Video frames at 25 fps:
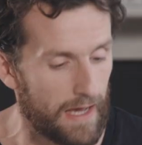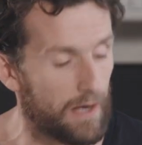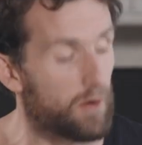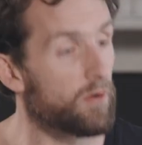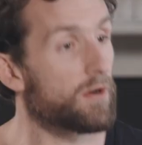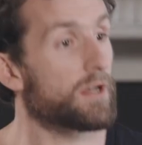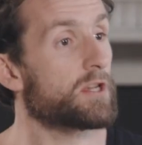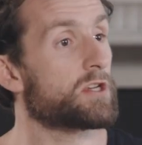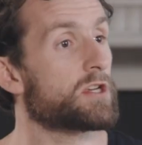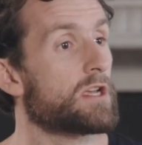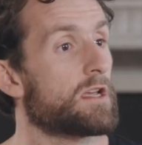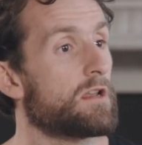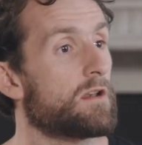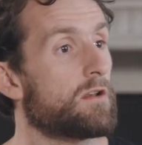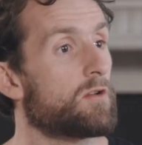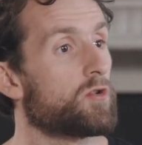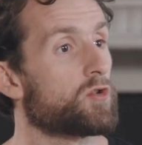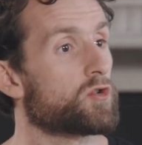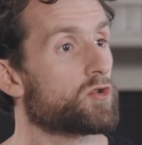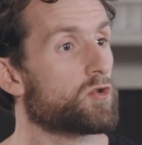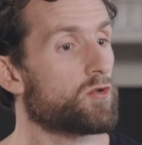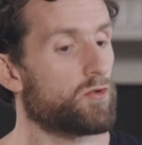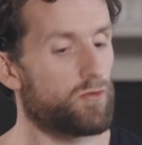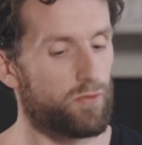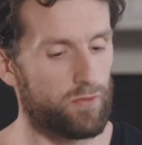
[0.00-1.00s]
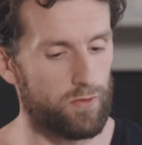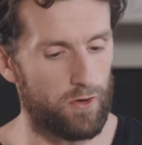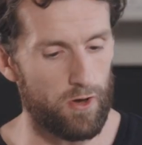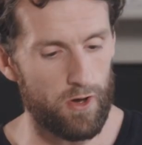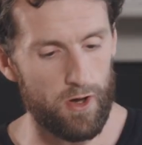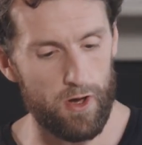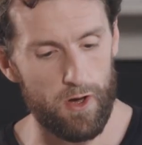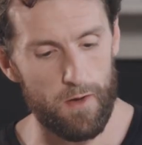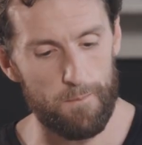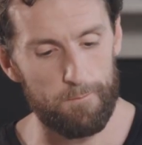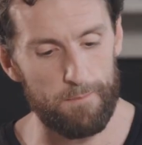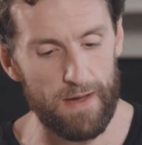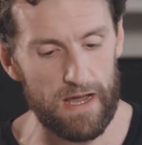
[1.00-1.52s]
À l'origine, le jeu
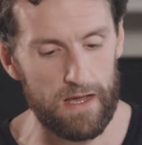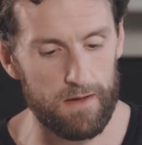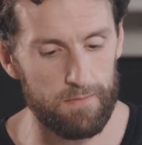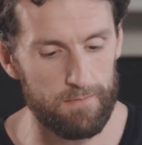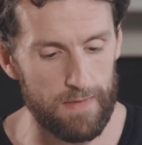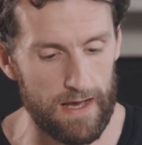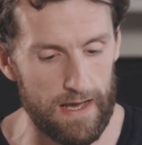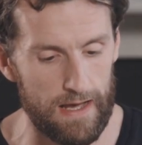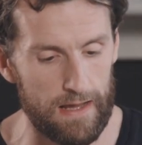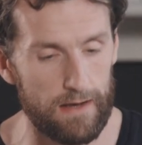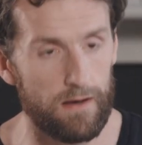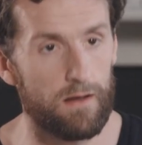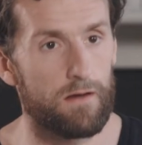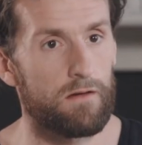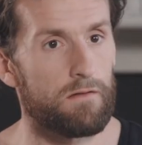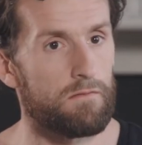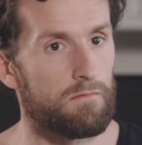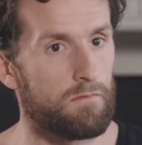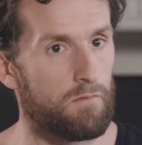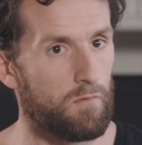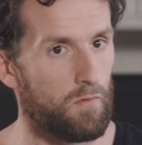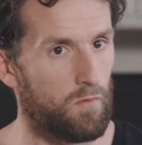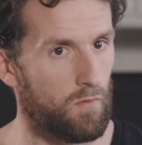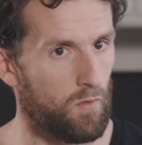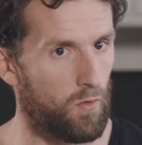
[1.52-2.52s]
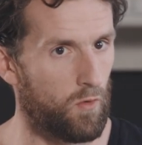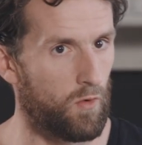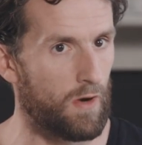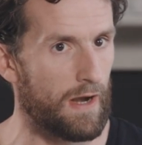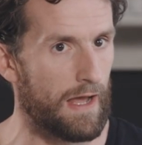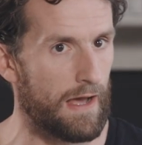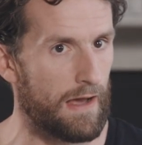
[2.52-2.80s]
euh, Pac-Man, on